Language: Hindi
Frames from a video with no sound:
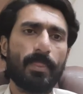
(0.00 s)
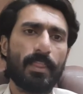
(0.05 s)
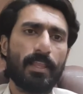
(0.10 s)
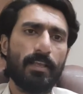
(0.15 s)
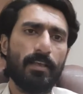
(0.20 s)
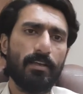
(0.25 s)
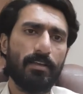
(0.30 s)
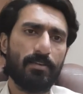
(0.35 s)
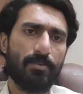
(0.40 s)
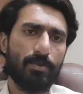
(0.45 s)

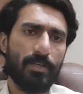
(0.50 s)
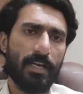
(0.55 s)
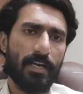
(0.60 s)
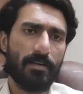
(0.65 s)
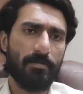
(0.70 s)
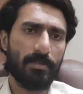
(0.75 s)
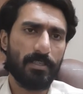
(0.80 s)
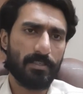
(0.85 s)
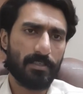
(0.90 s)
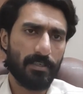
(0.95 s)
या कोई
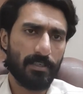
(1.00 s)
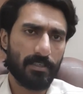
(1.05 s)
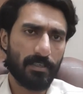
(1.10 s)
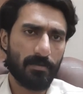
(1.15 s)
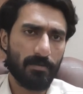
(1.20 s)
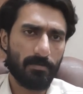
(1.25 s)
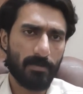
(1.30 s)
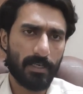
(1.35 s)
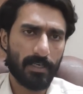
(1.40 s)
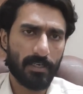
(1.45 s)
एडमिनिस्ट्रेशन
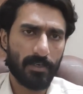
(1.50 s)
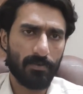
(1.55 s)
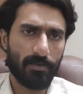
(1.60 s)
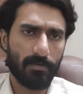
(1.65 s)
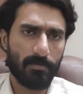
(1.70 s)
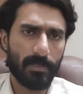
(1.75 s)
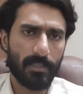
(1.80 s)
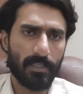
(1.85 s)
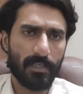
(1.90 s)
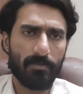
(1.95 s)
में बैठा हुआ
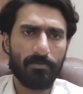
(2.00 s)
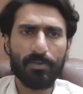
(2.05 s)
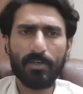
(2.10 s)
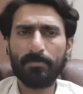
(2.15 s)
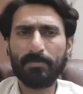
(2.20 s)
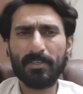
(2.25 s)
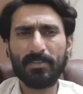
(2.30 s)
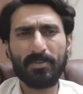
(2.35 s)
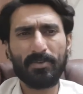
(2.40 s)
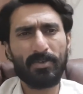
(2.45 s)
बंदा वो
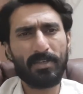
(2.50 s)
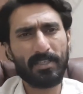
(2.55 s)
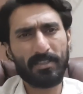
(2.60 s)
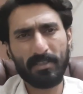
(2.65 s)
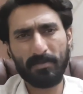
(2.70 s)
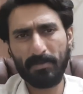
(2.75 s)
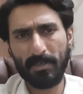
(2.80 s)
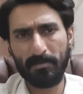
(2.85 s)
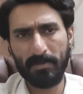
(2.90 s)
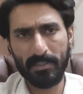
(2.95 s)
आपके सौ
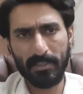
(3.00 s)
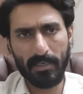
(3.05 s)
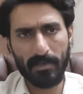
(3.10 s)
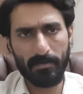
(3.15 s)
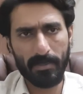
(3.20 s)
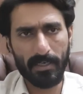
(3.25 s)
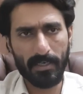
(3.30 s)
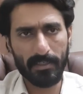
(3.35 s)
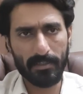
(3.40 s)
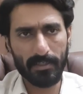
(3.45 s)
किस्म के मसले
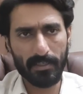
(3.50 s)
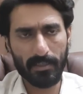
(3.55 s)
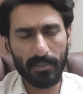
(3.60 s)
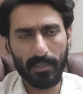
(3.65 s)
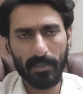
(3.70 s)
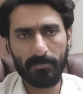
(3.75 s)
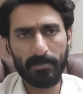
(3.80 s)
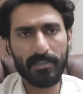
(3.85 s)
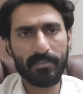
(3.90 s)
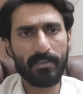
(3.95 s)
बना सकता
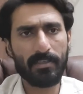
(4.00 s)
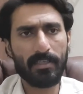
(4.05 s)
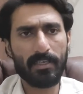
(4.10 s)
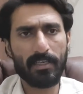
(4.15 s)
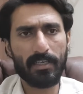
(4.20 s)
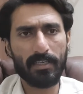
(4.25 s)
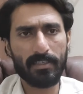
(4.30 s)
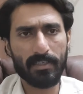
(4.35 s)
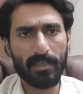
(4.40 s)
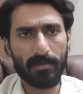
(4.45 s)
है आपकी
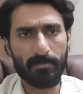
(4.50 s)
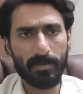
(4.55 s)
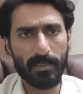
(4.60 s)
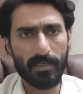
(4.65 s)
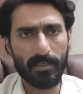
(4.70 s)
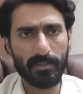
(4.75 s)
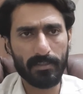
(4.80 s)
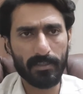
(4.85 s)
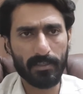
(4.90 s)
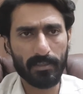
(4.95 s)
ज़िंदगी आज़ाद
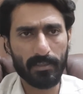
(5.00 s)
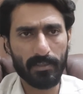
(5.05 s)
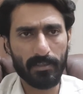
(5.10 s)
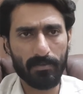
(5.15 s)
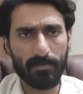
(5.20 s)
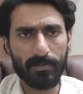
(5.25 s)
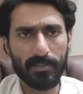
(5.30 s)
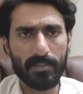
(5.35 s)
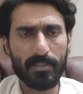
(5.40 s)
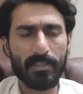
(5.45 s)
बना सकता है
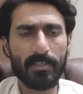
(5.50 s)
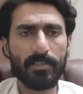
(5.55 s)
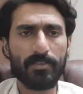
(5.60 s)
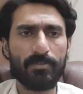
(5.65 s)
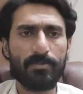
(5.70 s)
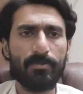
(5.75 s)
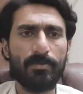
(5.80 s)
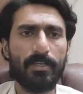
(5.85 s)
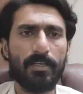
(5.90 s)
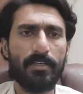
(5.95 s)
यूनिवर्सिटी के
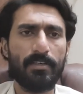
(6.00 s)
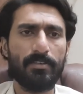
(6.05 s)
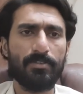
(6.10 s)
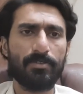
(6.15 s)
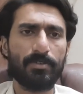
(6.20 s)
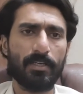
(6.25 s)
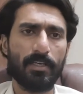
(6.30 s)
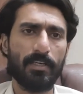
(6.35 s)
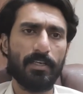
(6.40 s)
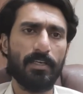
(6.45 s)
स्टूडेंट
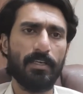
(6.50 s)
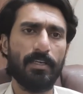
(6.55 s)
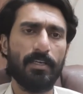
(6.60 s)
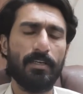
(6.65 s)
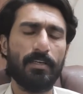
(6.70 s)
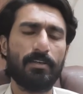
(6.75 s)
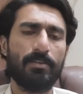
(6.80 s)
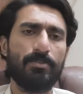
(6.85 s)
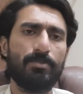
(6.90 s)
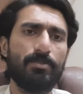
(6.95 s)
जो है
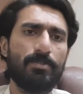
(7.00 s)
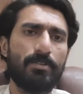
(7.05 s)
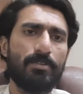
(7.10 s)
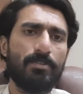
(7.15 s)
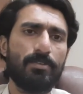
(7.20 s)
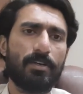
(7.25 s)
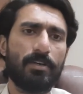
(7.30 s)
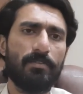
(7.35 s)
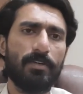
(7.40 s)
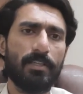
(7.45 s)
खसूस
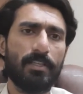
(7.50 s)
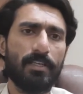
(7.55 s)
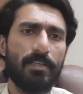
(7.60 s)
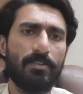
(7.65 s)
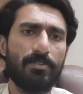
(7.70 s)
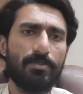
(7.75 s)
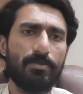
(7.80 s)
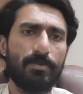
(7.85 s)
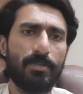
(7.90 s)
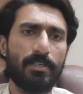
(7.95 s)
जो ख़वान
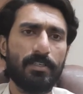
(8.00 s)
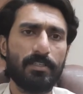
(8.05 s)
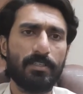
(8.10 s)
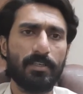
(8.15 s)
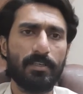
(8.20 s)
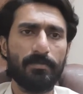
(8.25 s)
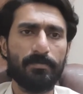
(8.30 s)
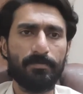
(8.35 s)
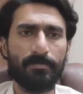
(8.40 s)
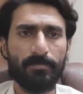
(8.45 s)
स्टूडेंट्स
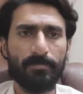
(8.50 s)
हैं